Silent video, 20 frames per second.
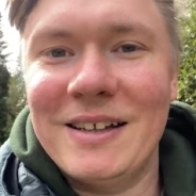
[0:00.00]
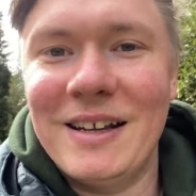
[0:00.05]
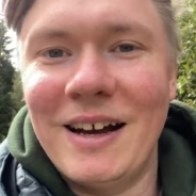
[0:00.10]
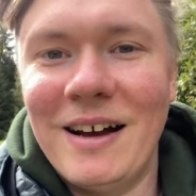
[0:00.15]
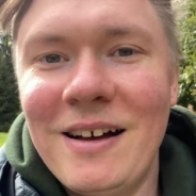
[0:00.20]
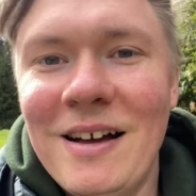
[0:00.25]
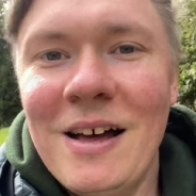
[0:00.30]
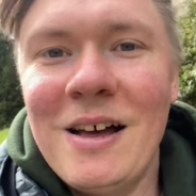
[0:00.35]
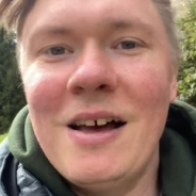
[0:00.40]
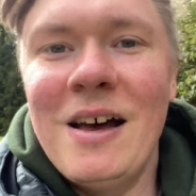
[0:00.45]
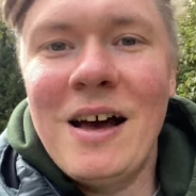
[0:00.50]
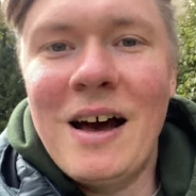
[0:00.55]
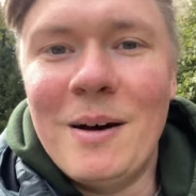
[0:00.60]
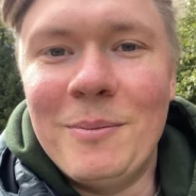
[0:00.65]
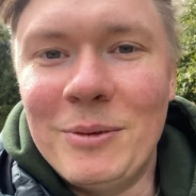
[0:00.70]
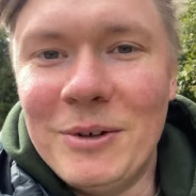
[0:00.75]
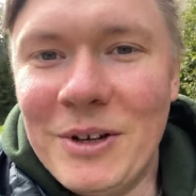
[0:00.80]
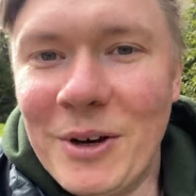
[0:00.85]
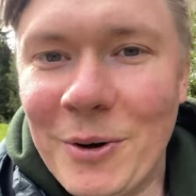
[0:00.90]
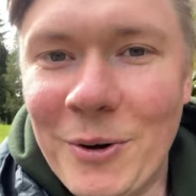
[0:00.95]
da,
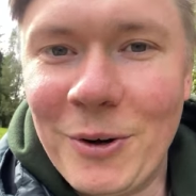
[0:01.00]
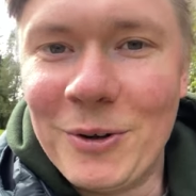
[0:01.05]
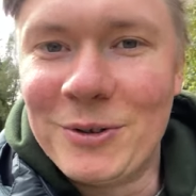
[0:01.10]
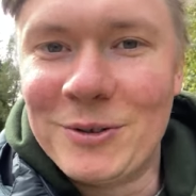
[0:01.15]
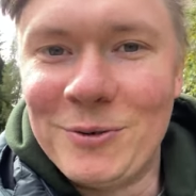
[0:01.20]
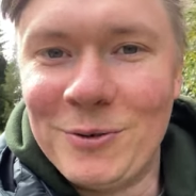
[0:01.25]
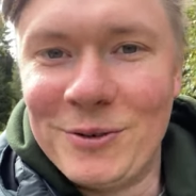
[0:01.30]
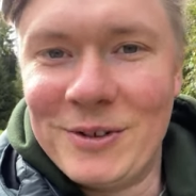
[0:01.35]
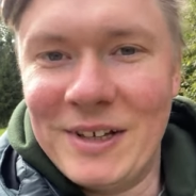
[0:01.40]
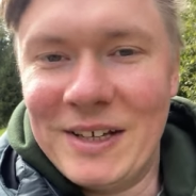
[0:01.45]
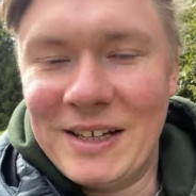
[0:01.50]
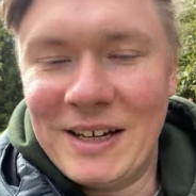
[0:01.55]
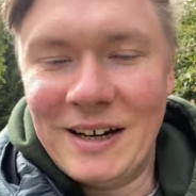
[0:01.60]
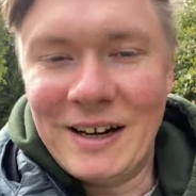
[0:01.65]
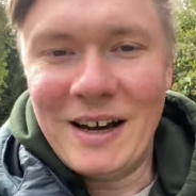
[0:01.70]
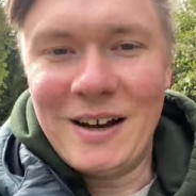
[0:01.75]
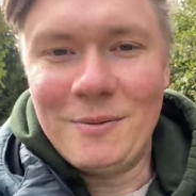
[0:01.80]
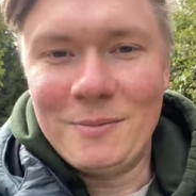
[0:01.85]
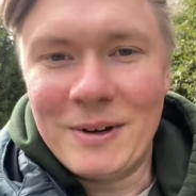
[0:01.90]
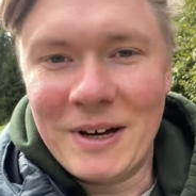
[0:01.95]
abonniert kostenlos den
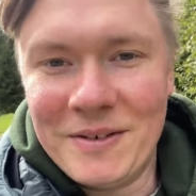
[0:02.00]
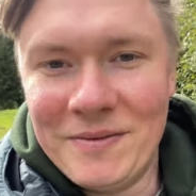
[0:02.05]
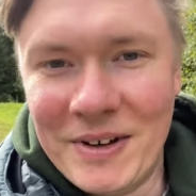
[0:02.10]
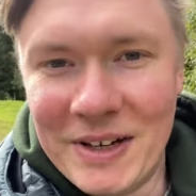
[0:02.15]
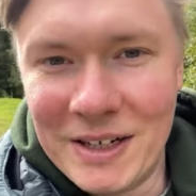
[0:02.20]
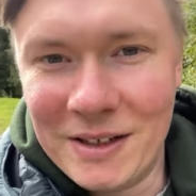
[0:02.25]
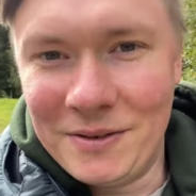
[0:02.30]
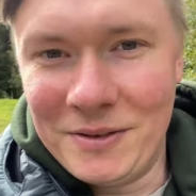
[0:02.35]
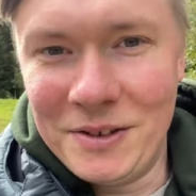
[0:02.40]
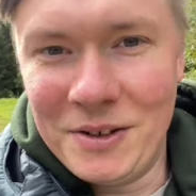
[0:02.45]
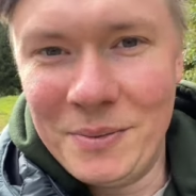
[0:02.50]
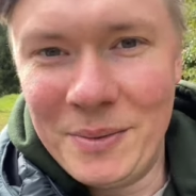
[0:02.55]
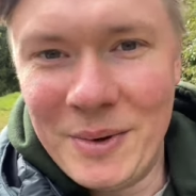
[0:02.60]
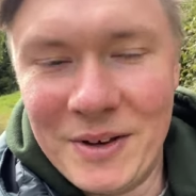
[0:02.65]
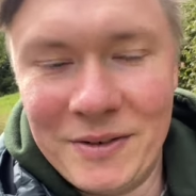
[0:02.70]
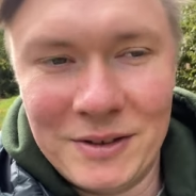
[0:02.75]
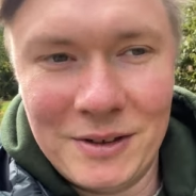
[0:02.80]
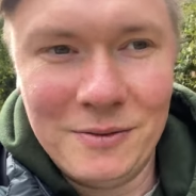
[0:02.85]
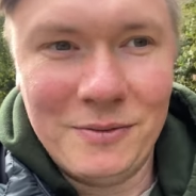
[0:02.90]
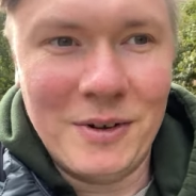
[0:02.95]
Kanal, um kein weiteres Video
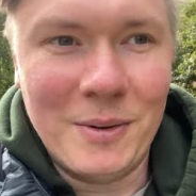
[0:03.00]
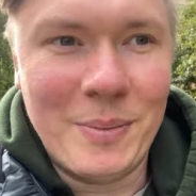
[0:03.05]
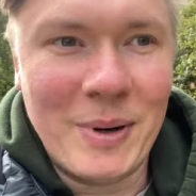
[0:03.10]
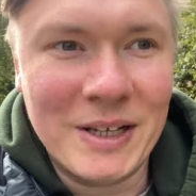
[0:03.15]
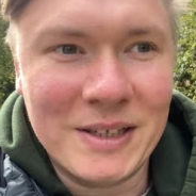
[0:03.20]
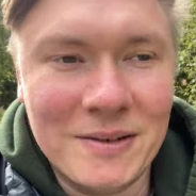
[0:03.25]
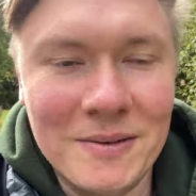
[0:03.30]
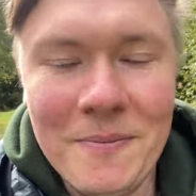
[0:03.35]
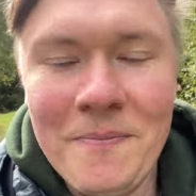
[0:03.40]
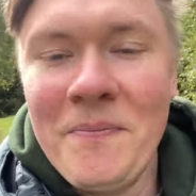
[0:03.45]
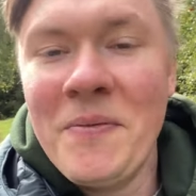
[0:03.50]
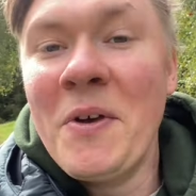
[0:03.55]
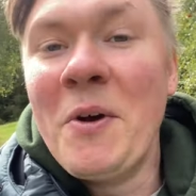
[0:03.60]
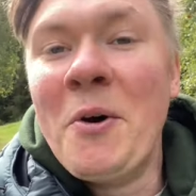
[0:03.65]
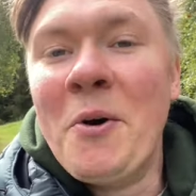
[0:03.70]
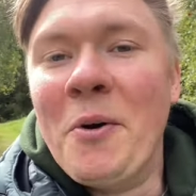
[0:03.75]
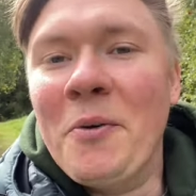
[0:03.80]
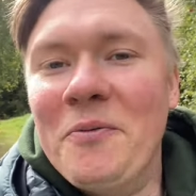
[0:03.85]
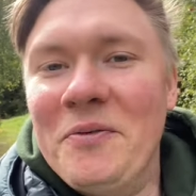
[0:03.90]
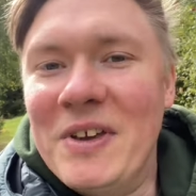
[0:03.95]
mehr zu verpassen.
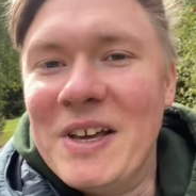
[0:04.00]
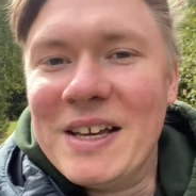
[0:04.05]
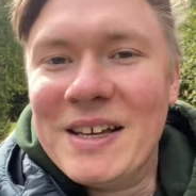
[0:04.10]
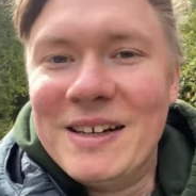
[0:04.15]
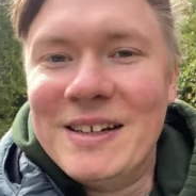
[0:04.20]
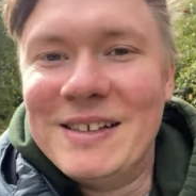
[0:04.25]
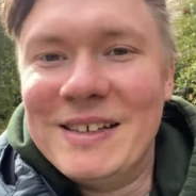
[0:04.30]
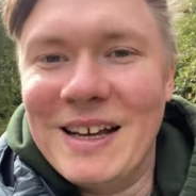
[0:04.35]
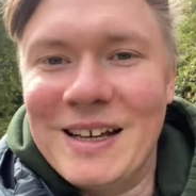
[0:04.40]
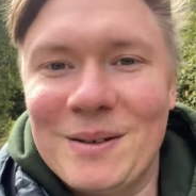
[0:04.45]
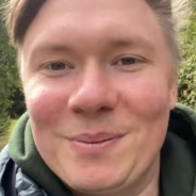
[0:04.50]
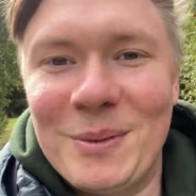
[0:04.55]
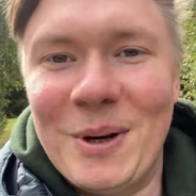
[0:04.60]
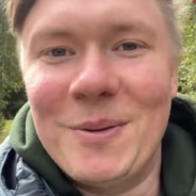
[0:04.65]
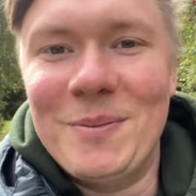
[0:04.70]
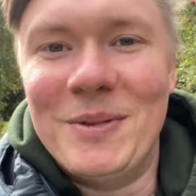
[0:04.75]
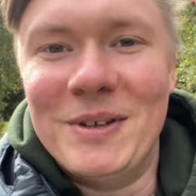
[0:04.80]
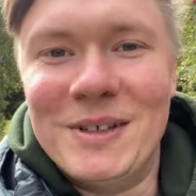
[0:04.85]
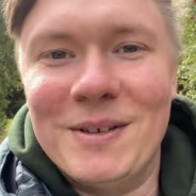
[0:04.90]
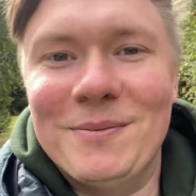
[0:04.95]
Und wir gehen jetzt erstmal ein
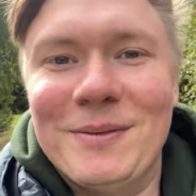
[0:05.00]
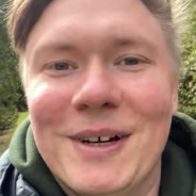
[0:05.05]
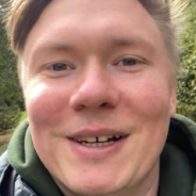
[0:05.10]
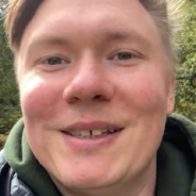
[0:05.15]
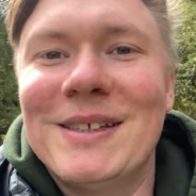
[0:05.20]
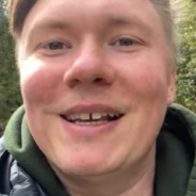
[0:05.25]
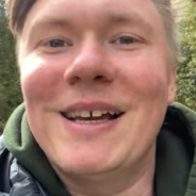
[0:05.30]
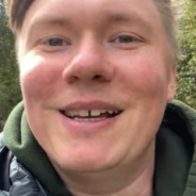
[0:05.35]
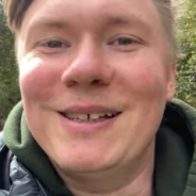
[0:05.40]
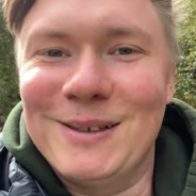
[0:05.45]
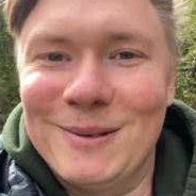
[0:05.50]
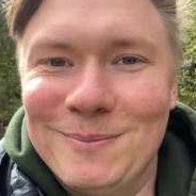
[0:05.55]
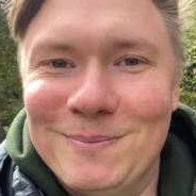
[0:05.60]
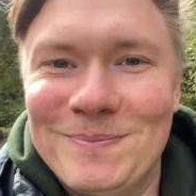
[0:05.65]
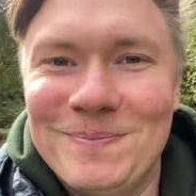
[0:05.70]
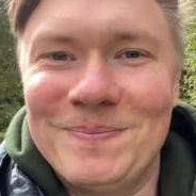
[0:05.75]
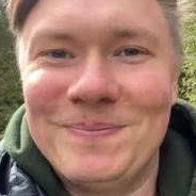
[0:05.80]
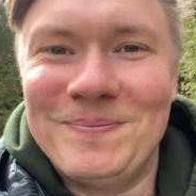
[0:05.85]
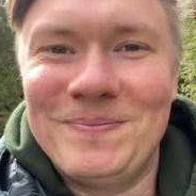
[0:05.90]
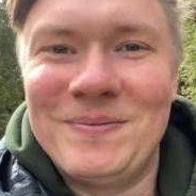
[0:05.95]
bisschen was essen.
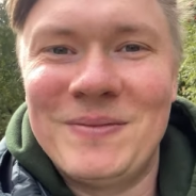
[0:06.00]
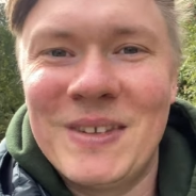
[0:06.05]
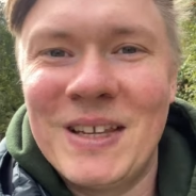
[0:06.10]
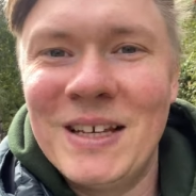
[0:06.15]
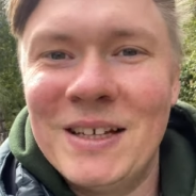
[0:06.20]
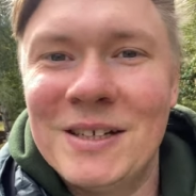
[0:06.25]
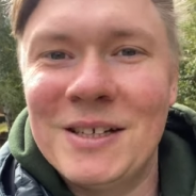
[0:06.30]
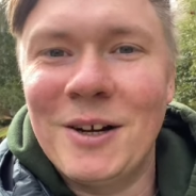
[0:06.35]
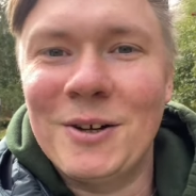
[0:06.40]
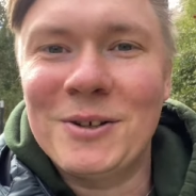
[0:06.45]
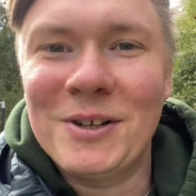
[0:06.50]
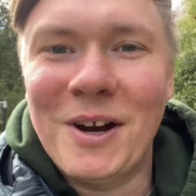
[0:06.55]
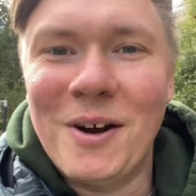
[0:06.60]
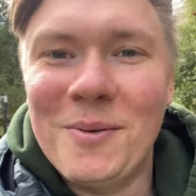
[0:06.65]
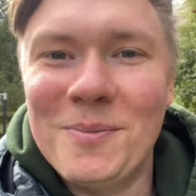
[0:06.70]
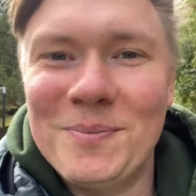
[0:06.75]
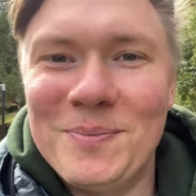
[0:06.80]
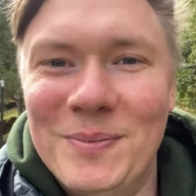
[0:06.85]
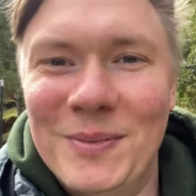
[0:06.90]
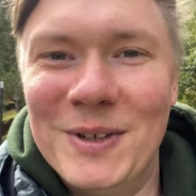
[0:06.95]
Ciao, ciao,
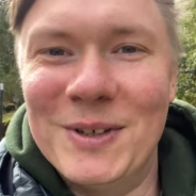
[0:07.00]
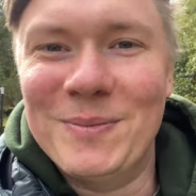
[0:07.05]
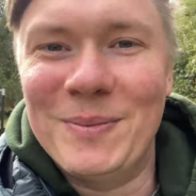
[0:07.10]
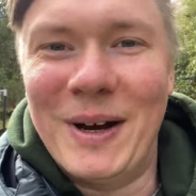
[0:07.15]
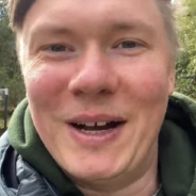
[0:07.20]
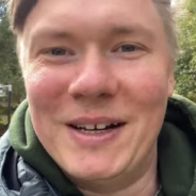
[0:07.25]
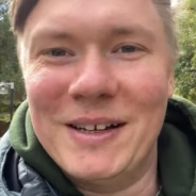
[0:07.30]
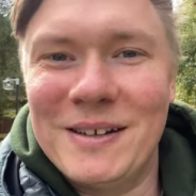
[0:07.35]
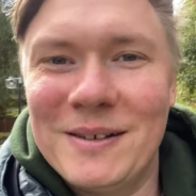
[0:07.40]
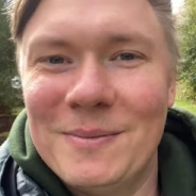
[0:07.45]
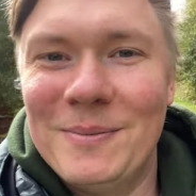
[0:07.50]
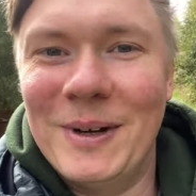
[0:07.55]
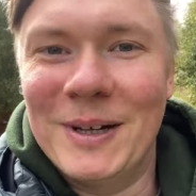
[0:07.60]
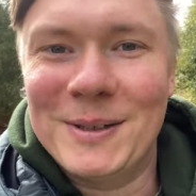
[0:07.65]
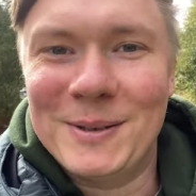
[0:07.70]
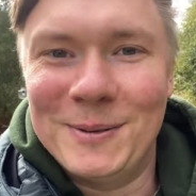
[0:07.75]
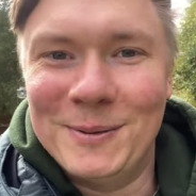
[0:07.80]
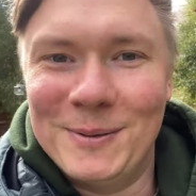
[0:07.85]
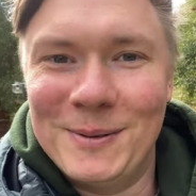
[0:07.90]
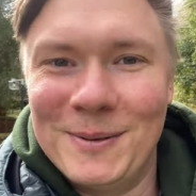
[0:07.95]
bis bald.
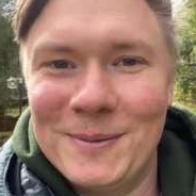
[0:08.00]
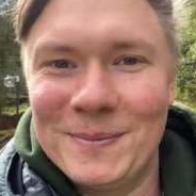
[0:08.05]
Macht's gut.